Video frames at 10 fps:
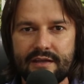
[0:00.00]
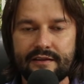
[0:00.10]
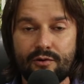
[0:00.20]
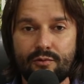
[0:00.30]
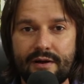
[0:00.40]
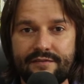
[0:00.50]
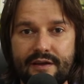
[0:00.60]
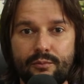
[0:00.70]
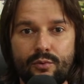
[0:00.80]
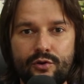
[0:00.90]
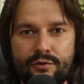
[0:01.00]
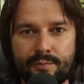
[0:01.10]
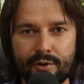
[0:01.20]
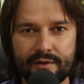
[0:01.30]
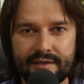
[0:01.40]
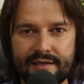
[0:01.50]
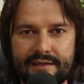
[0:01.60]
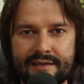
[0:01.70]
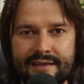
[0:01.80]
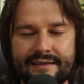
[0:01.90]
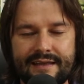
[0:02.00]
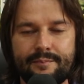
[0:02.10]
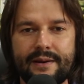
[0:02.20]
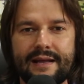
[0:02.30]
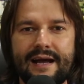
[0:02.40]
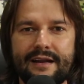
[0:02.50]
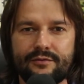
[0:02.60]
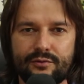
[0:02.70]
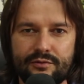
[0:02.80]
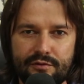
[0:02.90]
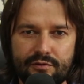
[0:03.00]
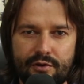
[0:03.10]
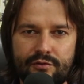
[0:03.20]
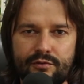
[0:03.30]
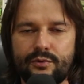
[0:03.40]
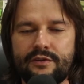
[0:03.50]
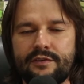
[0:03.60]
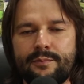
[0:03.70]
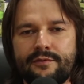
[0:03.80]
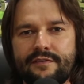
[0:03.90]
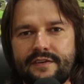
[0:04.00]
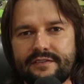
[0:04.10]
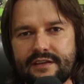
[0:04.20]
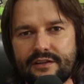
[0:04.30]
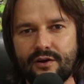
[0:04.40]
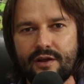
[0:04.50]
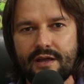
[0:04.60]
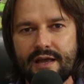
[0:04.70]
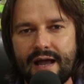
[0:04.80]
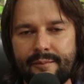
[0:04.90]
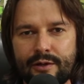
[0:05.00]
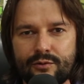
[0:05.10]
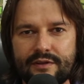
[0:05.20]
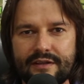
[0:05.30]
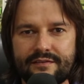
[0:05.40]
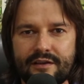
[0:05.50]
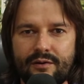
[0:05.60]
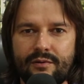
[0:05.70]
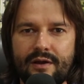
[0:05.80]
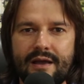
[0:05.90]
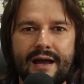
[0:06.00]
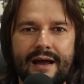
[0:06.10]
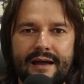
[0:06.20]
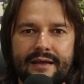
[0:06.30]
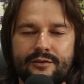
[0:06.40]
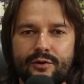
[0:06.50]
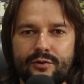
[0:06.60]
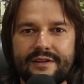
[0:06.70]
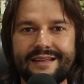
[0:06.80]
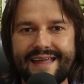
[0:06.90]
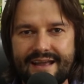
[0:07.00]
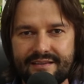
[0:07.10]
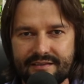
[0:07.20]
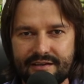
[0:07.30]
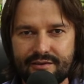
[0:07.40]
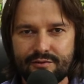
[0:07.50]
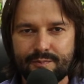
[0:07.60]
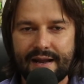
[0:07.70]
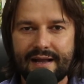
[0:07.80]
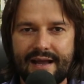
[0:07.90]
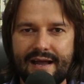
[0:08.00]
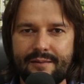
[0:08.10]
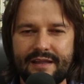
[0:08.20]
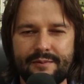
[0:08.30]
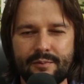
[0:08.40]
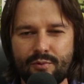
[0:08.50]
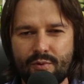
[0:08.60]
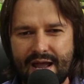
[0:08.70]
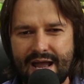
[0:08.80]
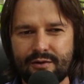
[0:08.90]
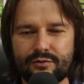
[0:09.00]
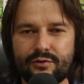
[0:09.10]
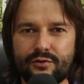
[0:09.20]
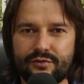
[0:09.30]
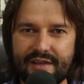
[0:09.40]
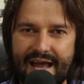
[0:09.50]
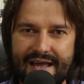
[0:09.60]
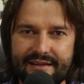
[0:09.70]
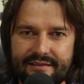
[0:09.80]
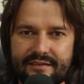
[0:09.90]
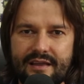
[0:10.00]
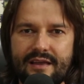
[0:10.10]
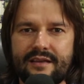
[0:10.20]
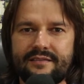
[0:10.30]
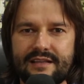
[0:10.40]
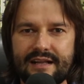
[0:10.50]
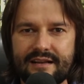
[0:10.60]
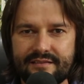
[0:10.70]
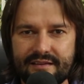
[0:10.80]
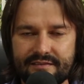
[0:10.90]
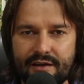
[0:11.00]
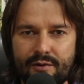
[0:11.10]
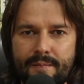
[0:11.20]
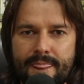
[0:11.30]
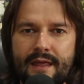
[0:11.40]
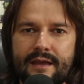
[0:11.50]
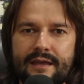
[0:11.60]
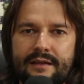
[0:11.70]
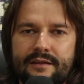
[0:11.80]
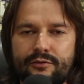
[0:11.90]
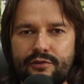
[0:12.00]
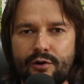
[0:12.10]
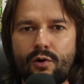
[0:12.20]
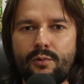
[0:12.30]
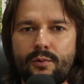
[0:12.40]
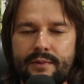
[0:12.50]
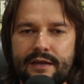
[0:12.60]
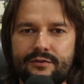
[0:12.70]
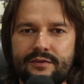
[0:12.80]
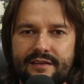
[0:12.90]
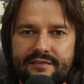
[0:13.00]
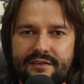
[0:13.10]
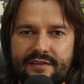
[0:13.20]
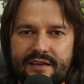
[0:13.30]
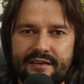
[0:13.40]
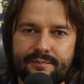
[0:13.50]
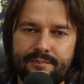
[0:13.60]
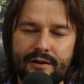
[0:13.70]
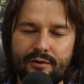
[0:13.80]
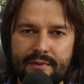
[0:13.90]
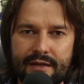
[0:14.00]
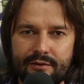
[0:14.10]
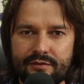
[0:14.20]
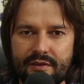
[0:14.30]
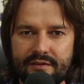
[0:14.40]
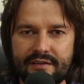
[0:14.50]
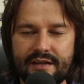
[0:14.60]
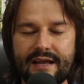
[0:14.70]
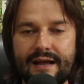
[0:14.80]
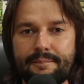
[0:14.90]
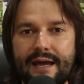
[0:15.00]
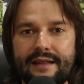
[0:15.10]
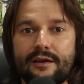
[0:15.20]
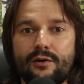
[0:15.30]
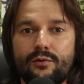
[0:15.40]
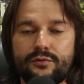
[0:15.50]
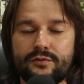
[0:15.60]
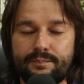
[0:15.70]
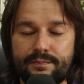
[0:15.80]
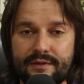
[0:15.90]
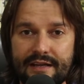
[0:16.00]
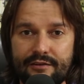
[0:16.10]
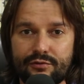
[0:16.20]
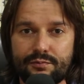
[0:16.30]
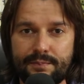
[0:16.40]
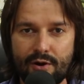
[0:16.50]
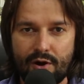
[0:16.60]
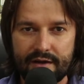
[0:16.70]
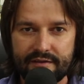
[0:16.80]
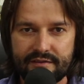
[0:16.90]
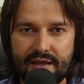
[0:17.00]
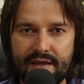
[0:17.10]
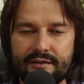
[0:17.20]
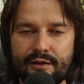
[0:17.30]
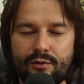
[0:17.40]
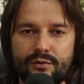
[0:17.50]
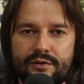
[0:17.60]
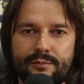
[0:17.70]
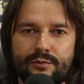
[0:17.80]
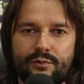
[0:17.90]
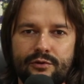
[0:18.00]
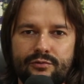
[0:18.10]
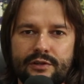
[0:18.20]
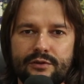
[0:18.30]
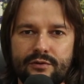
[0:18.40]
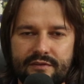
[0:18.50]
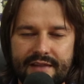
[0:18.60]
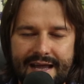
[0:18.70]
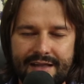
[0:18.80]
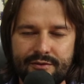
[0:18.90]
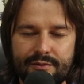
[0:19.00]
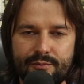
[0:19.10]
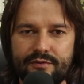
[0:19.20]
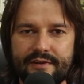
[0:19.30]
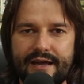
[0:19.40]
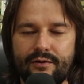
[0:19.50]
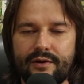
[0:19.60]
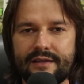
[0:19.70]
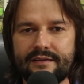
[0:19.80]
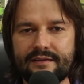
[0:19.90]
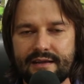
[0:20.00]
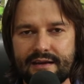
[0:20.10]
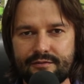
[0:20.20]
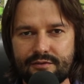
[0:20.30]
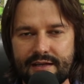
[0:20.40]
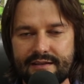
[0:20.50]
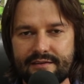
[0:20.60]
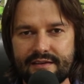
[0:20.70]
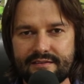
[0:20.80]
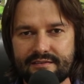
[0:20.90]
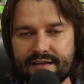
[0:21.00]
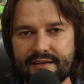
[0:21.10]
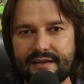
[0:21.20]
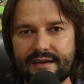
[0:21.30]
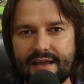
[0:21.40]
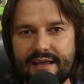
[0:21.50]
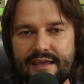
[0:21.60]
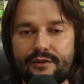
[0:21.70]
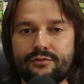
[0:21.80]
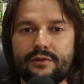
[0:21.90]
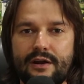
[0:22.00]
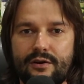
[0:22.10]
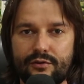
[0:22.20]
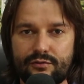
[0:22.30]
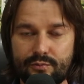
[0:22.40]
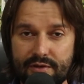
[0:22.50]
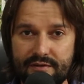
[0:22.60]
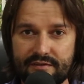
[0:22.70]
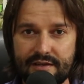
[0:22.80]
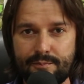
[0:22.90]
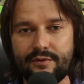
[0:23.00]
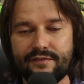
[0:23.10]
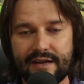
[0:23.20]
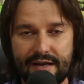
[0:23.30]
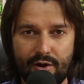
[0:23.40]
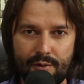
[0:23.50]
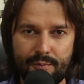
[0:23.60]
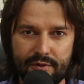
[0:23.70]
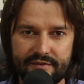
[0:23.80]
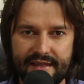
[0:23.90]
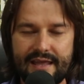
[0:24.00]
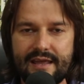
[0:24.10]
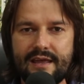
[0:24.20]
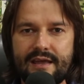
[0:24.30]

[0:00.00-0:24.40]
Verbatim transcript: Então, uma via muito importante que está em precárias condições. O município vem fazendo a manutenção há ah, em torno de 10 anos para cá tapa buracos, roçadas, sinalização. E então chegou o momento dessa via, pelo menos, ser recapeada em alguns trechos piores. Então, contamos com a ajuda do Estado, demonstraram um grande interesse lá através da Secretaria em ajudar o nosso município, Veranópolis, né?